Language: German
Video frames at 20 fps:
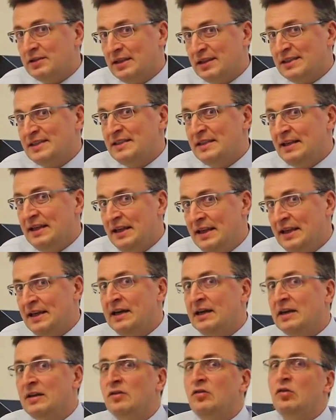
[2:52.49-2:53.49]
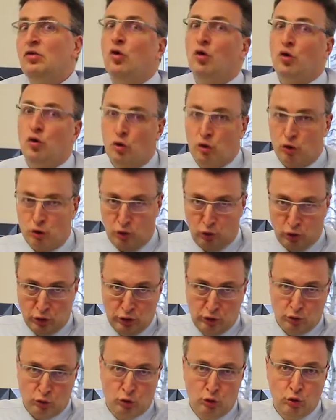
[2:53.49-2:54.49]
dass eher noch
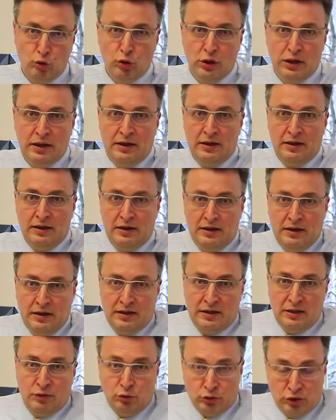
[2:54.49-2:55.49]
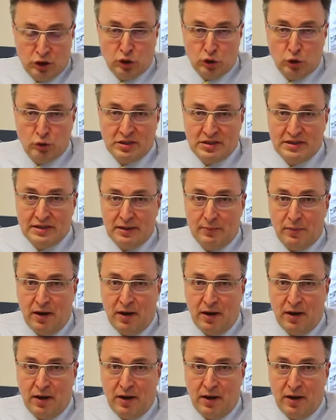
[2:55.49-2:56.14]
konjunkturunterstützende